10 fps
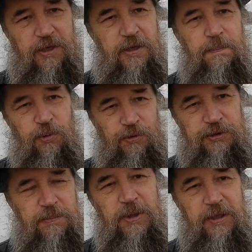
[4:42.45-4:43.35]
и Бог
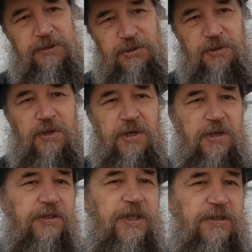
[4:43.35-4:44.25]
тебя еще
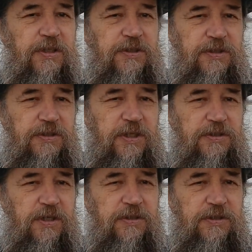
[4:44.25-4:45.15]
не держит за,
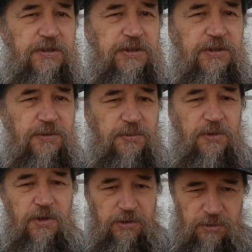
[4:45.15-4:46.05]
за
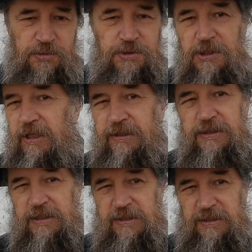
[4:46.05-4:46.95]
шкирку, нужно лет
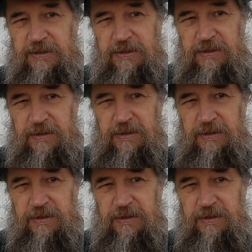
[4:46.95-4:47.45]
10.